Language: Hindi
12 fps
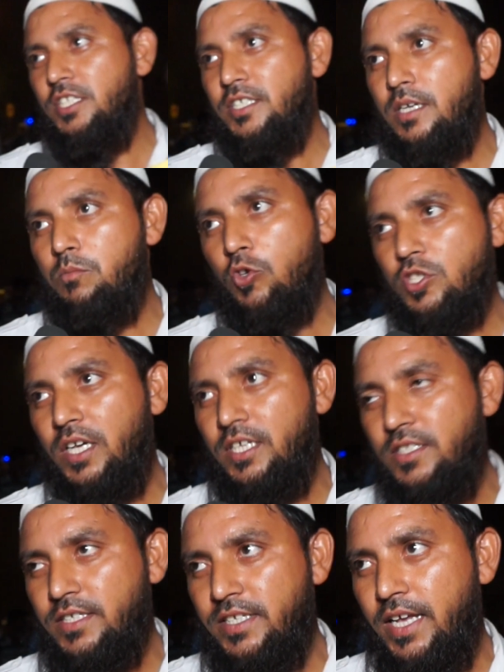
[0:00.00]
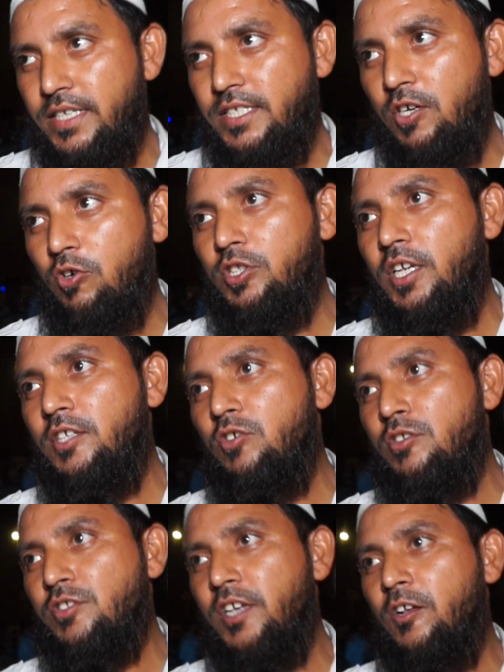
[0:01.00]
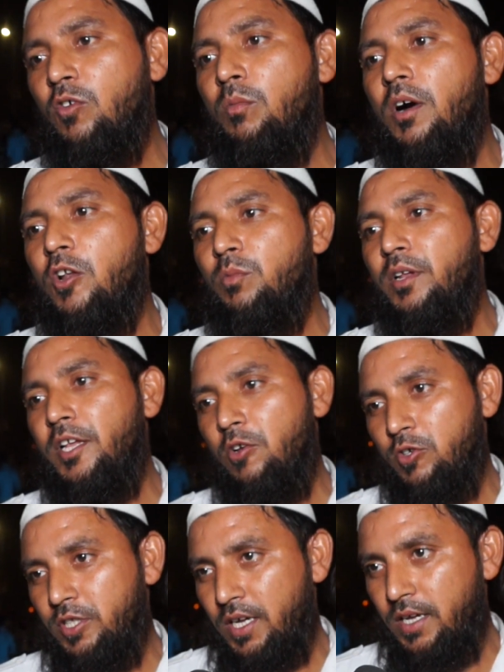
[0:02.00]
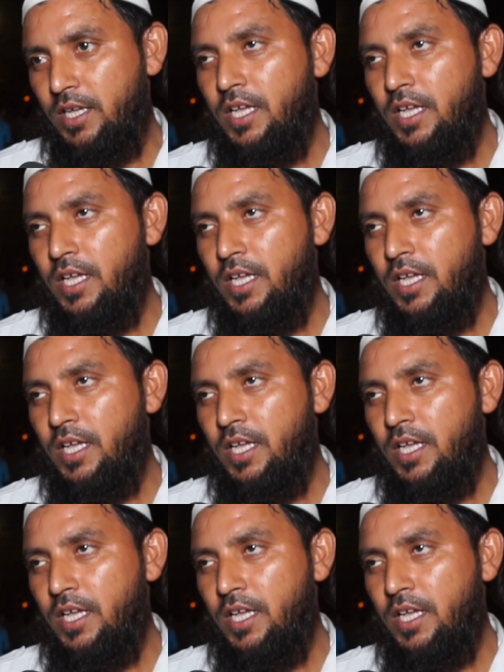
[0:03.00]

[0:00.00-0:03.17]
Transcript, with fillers: चीज़ें बहुत सारी चीज़ें ऐसी होती हैं जो इंसान को मालूम नहीं होता